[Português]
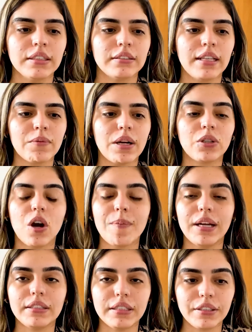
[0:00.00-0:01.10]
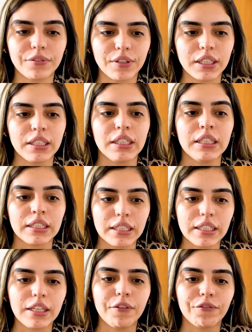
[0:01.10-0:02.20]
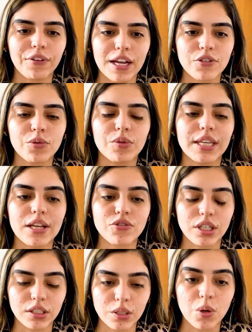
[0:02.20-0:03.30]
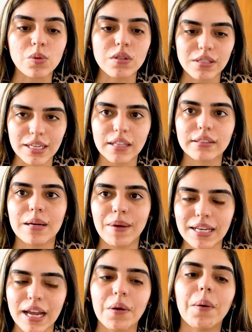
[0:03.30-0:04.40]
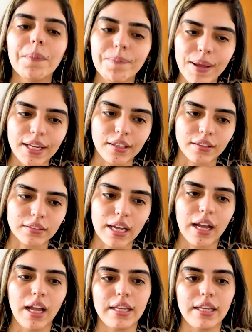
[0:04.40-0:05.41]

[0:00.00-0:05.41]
né, uma normativa que faz com que a gente consiga trabalhar com o PEN, tá?